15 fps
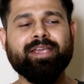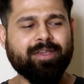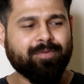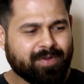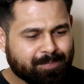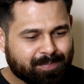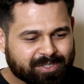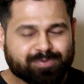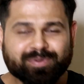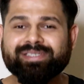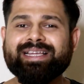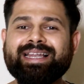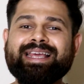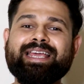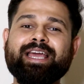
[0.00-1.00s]
इवन
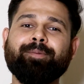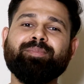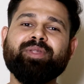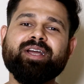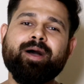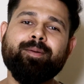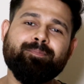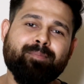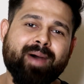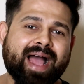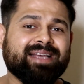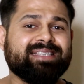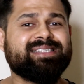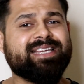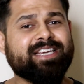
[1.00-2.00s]
बचपन से लेके अब तक हम
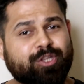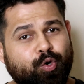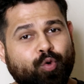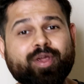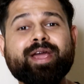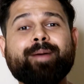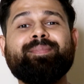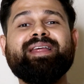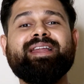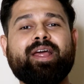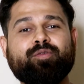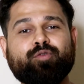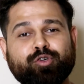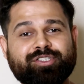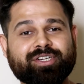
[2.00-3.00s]
बाइस के थ्रू ही अपनी
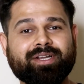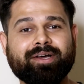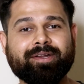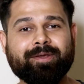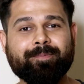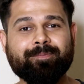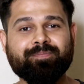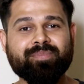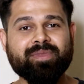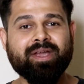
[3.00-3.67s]
लाइफ को चला रहे हैं